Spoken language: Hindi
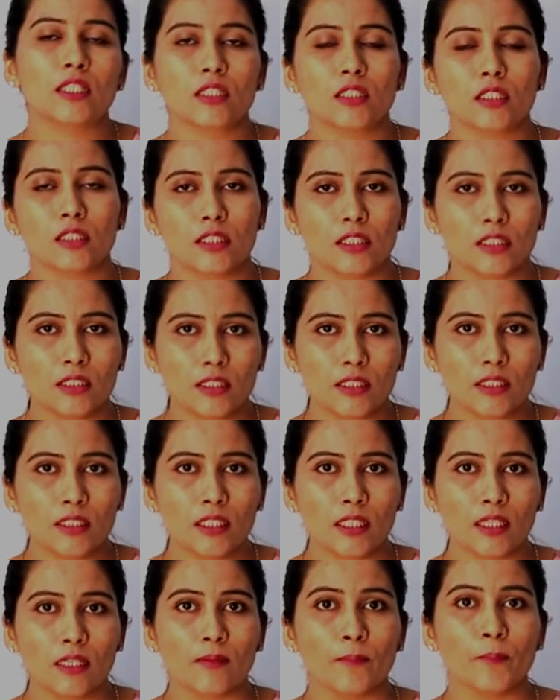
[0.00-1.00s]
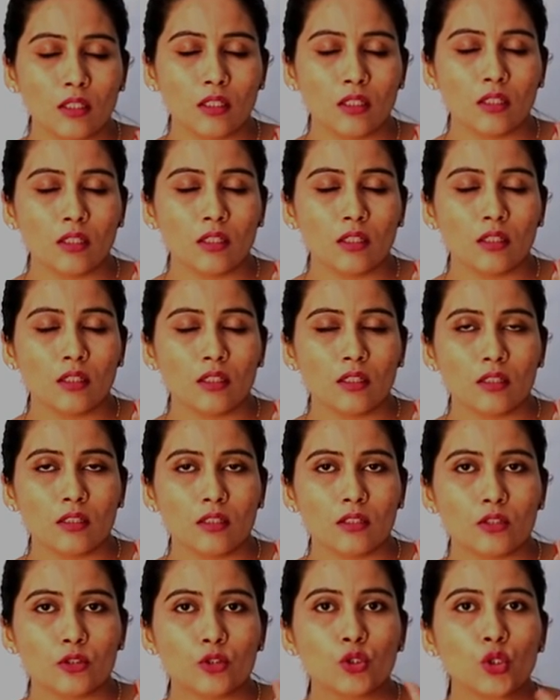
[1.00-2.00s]
कर देती हैं
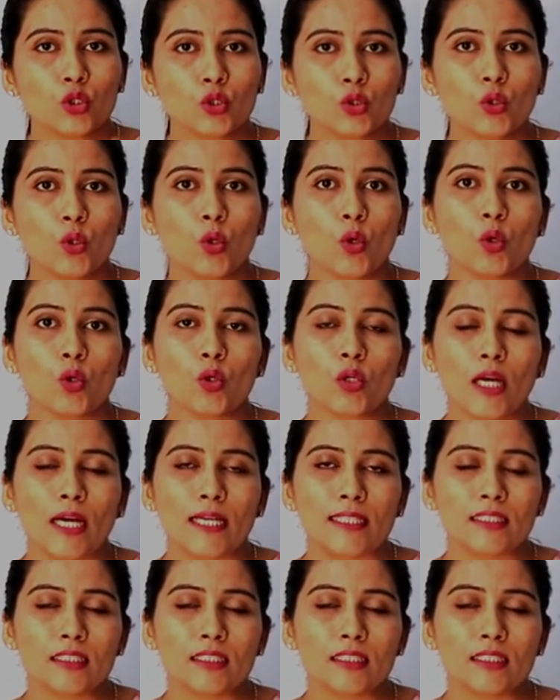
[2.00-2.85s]
जो स्नो और आइस